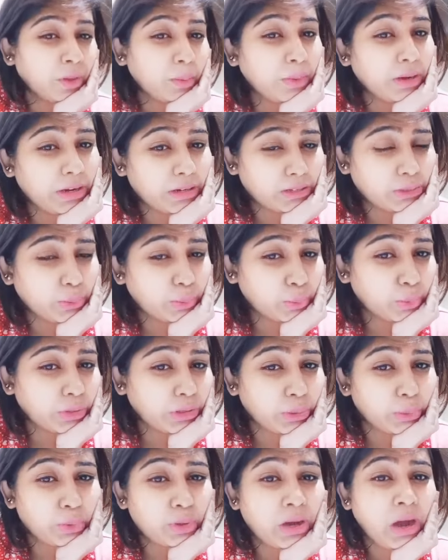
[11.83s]
মানে একটা কোনো
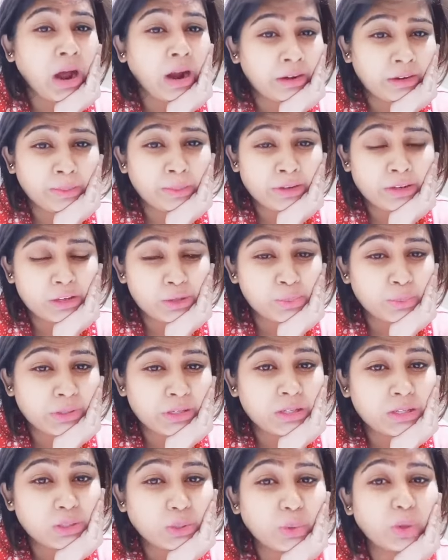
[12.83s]
কেউ খারাপ
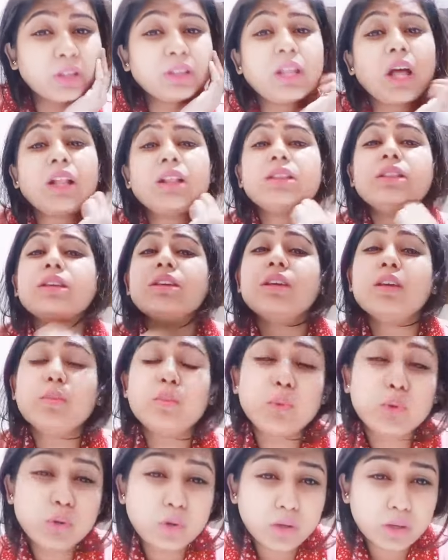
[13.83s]
এক্সপিরিয়েন্স হয় তার থেকে
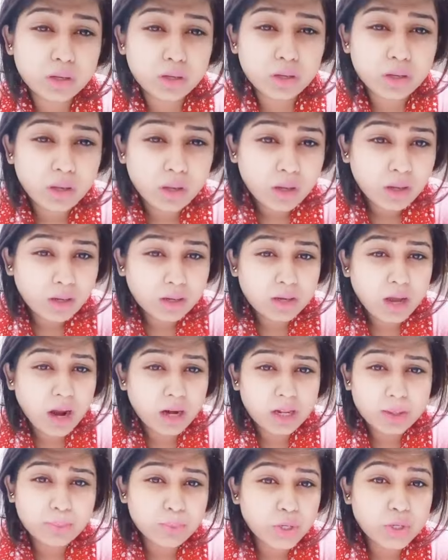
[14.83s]
মনে হয়
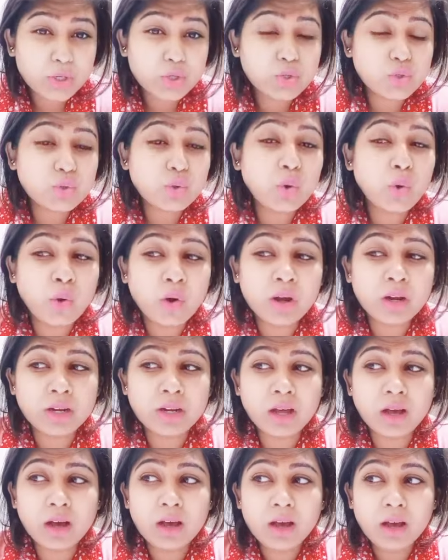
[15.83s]
খারাপ আর কিছু হয়
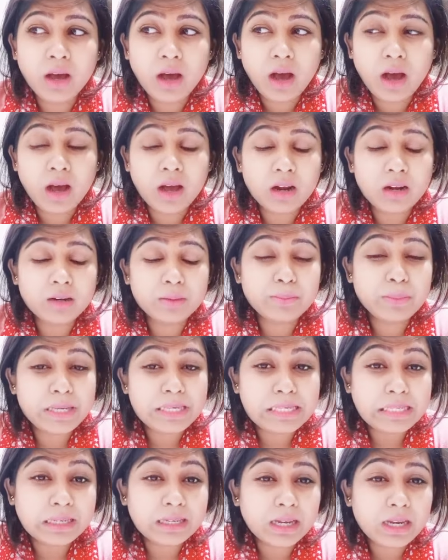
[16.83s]
না আর
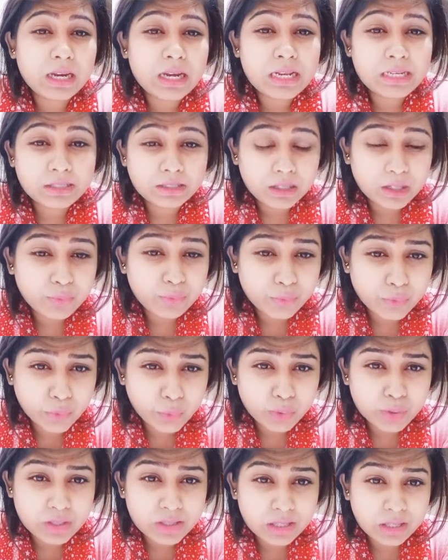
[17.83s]
বেসিক্যালি নিজেদের
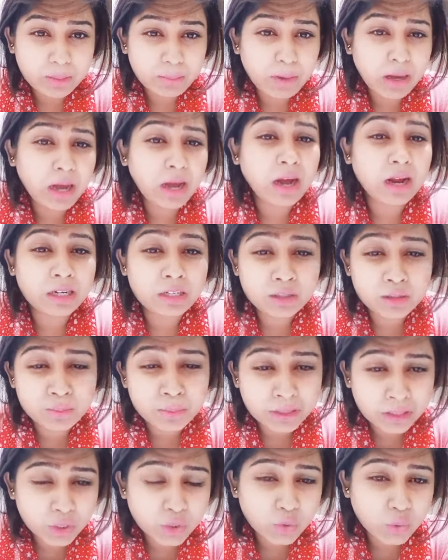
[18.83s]
ফিয়ন্সে বা
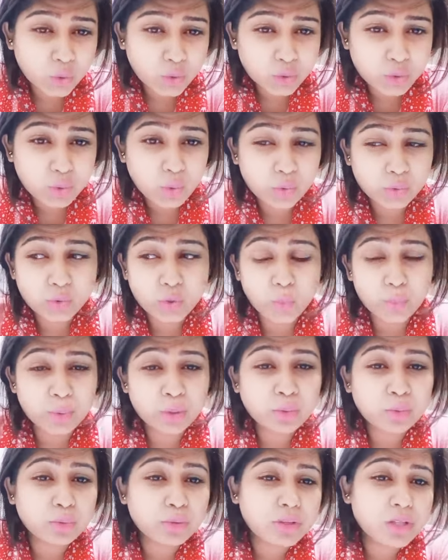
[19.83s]
হাজব্যান্ডের সঙ্গে যদি
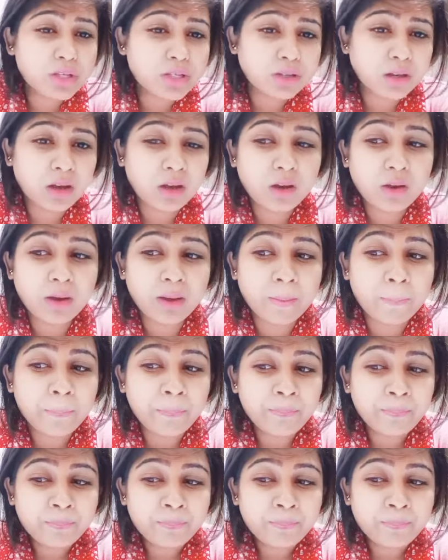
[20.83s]
শপিং করতে যাওয়া হয়